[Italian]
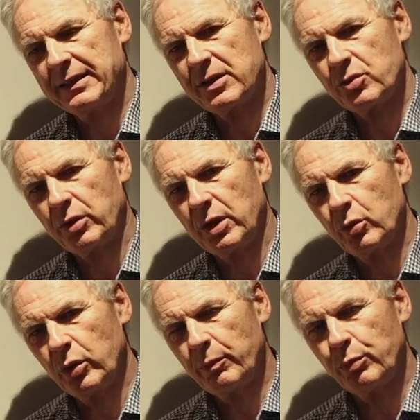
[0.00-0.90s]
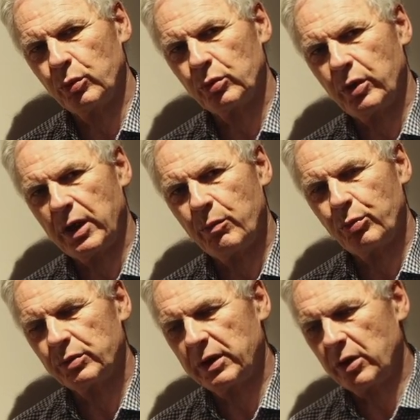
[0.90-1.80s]
adesso che lui appunto era in
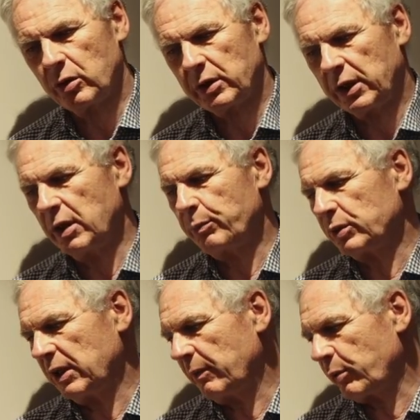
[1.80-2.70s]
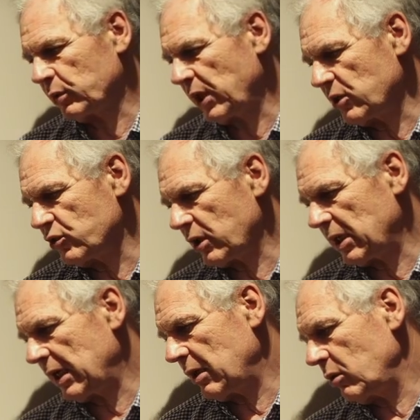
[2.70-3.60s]
punta di notte, chi poteva
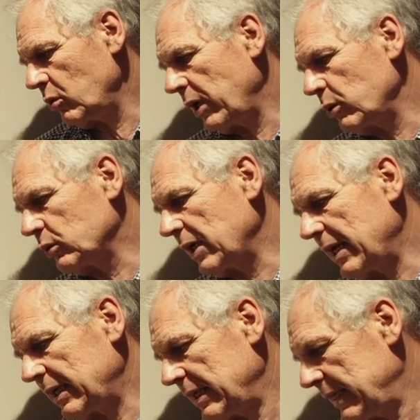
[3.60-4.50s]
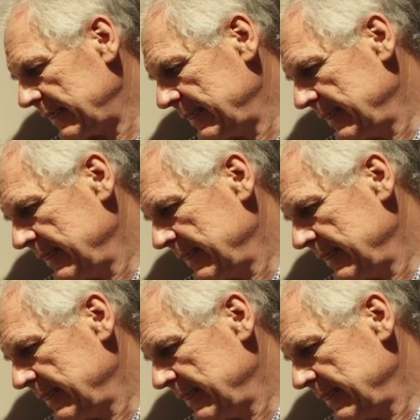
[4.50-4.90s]
proteggerla o aiutarla